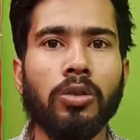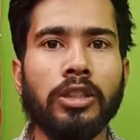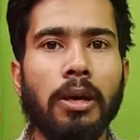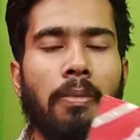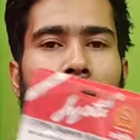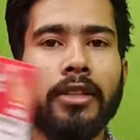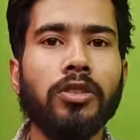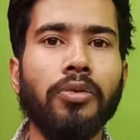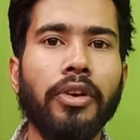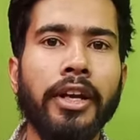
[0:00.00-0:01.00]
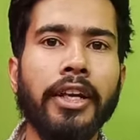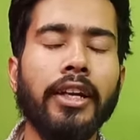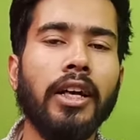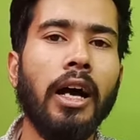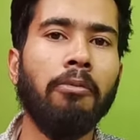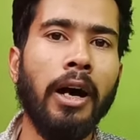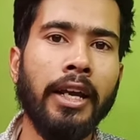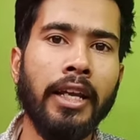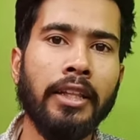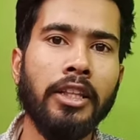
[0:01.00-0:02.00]
उसके बाद जो फ्रेंड
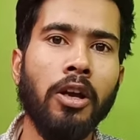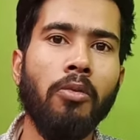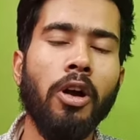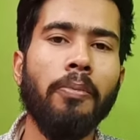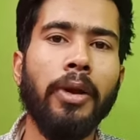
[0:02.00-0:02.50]
बारी आती है वो है